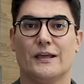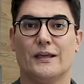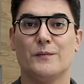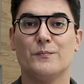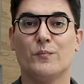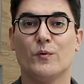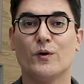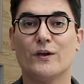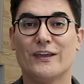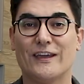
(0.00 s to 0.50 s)
E
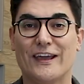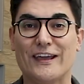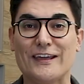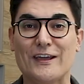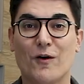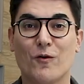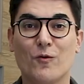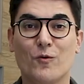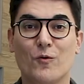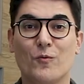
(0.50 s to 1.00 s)
por que que
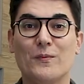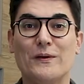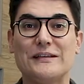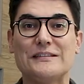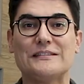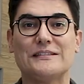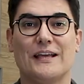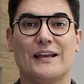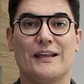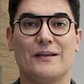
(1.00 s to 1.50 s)

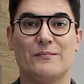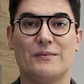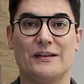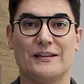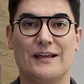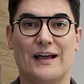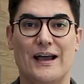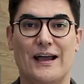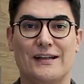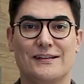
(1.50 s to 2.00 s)
algumas
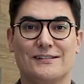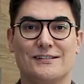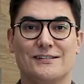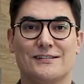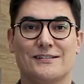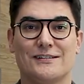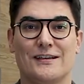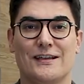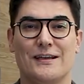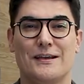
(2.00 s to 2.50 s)

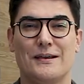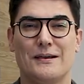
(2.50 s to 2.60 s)
celebridades